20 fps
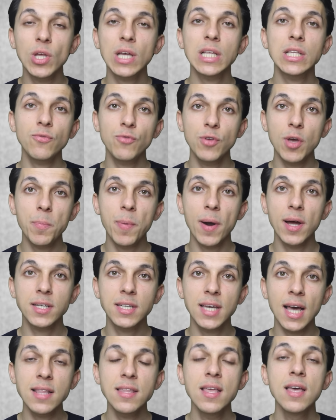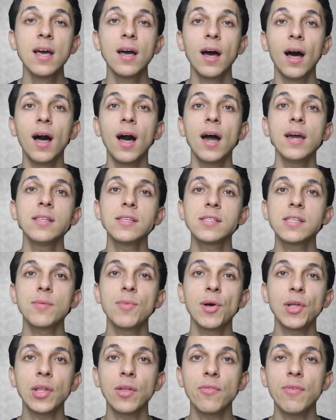bu teklifi yaparken aynı
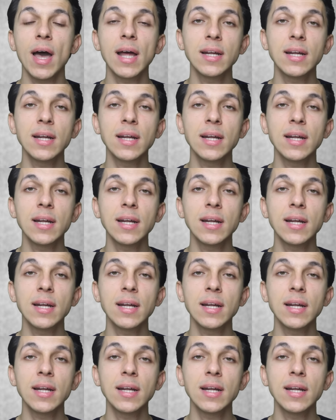zamanda